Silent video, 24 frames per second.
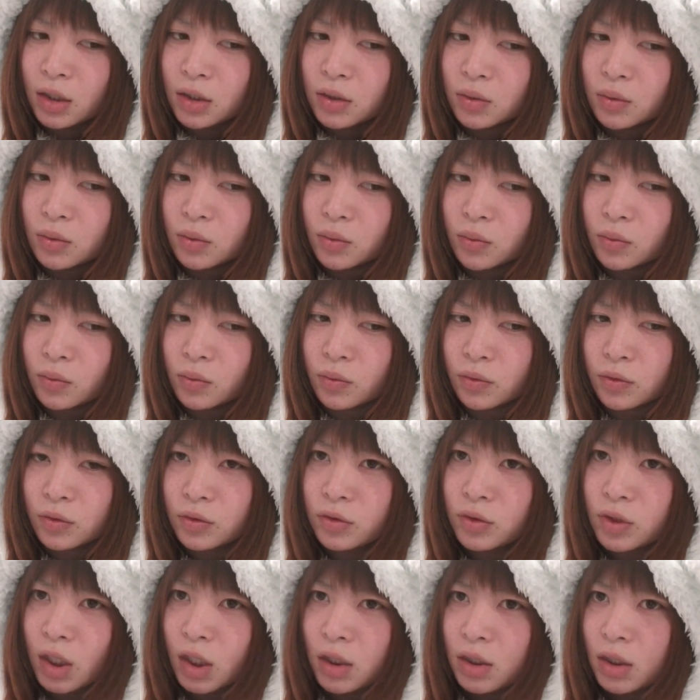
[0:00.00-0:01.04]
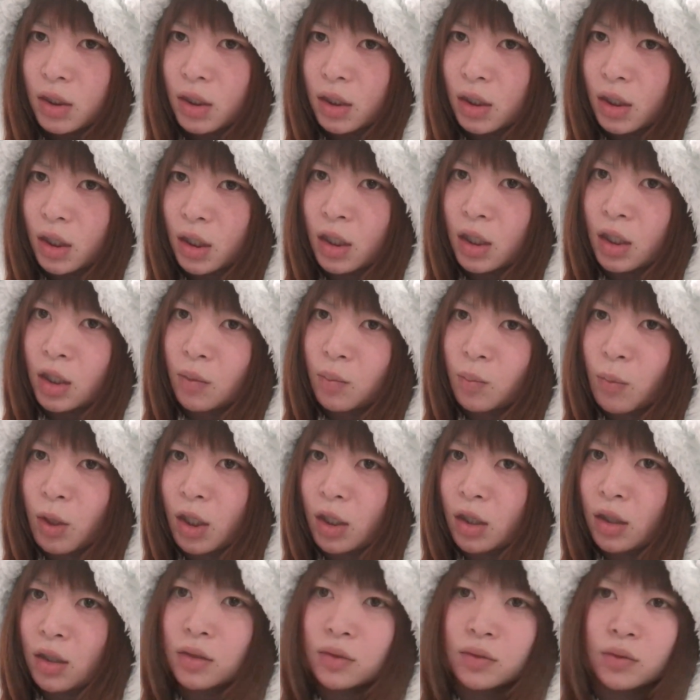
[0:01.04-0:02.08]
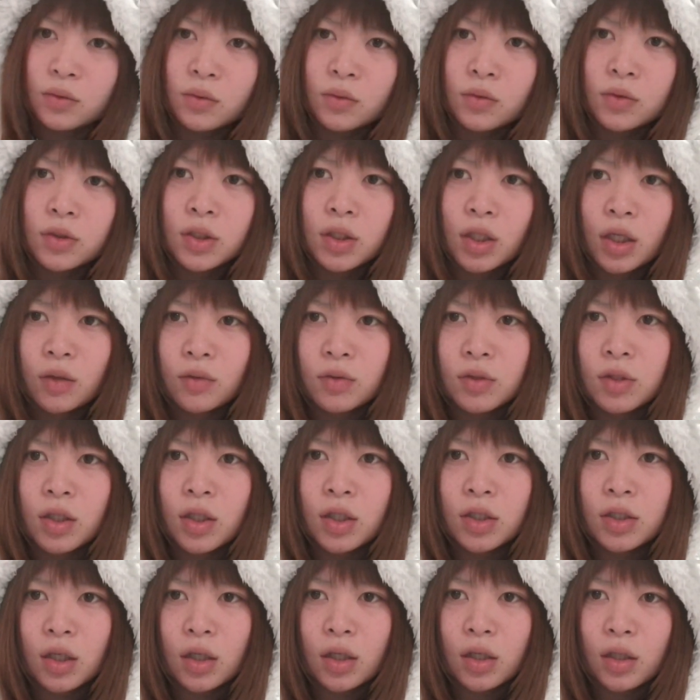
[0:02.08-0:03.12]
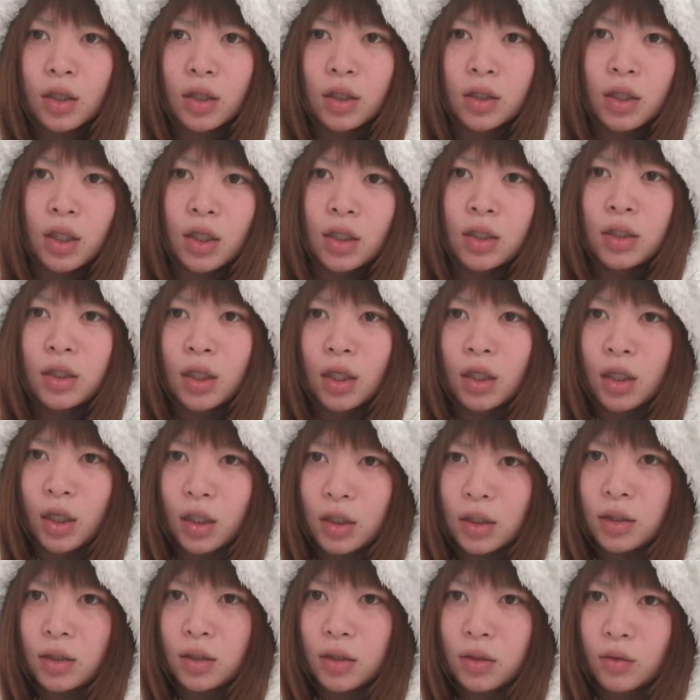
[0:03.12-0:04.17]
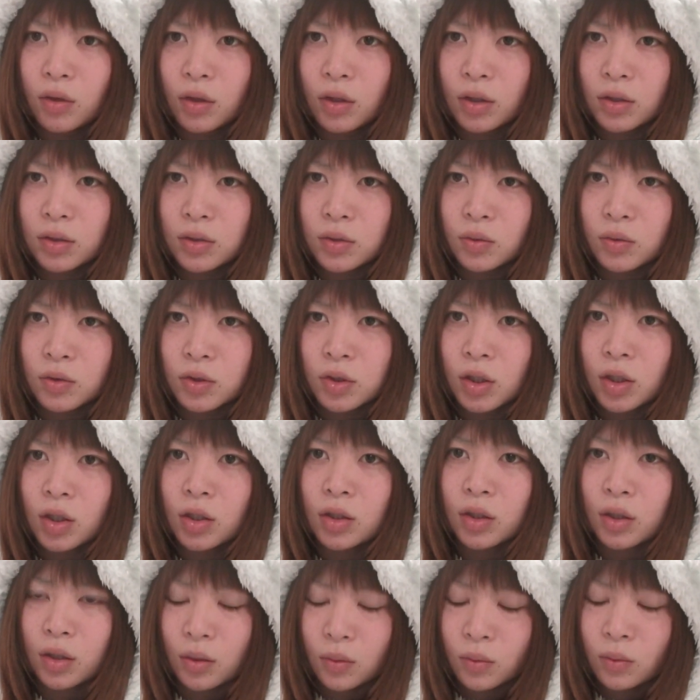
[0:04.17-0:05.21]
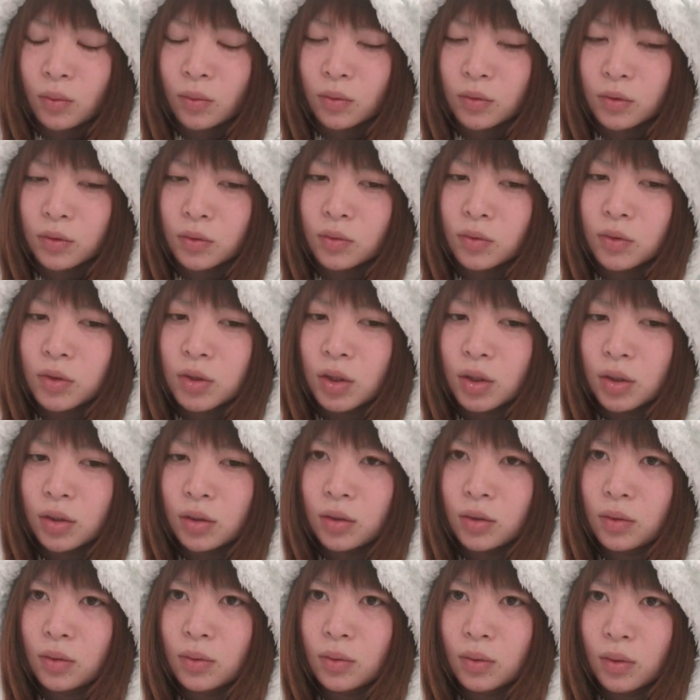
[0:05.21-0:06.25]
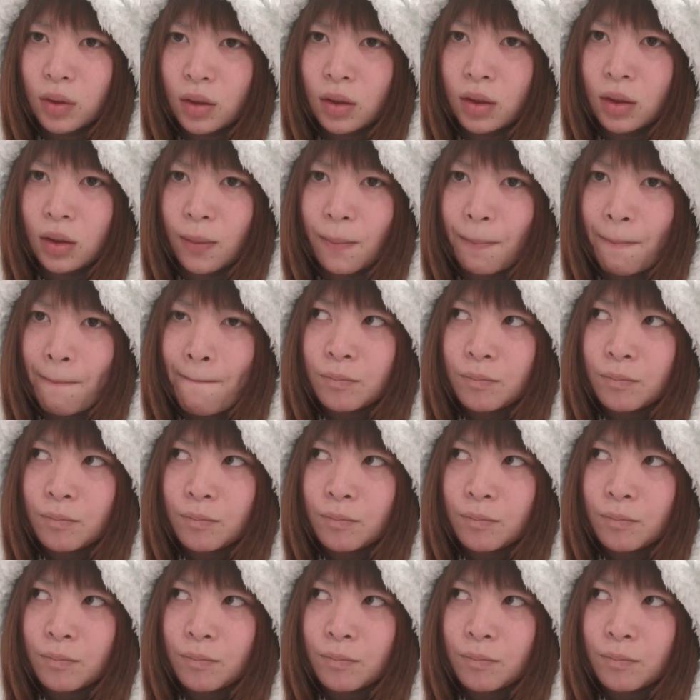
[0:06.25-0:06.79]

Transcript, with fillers: その17歳が、まあ、その時代の生産ができてないっていう話をしてたんだけどその時代っていうのが、ま